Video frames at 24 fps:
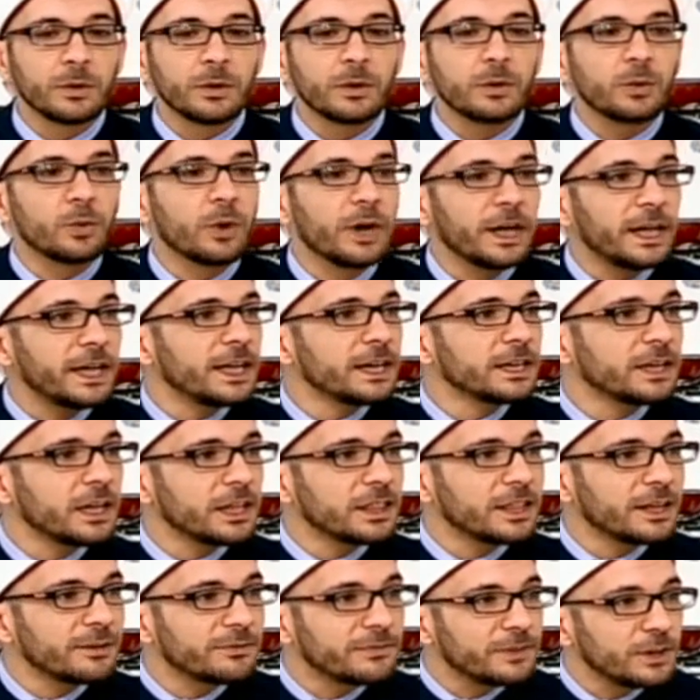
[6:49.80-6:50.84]

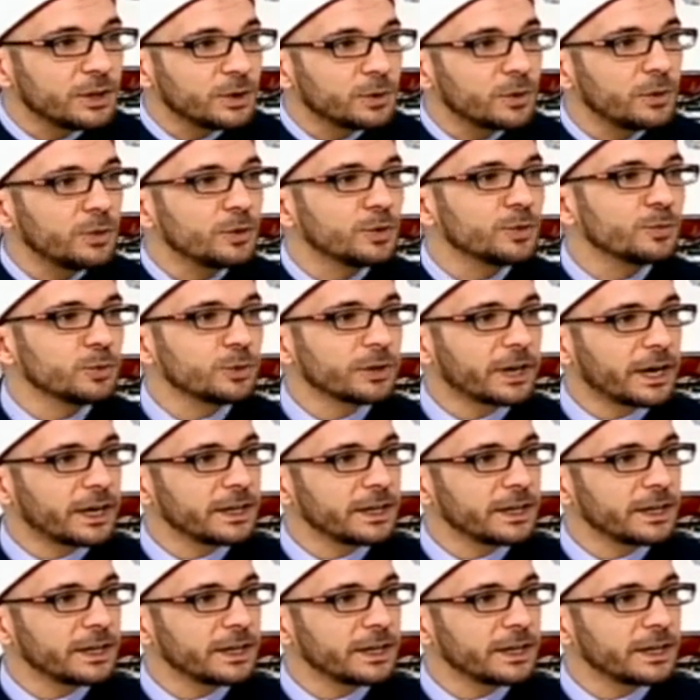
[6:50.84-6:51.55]
وهكذا في كل امور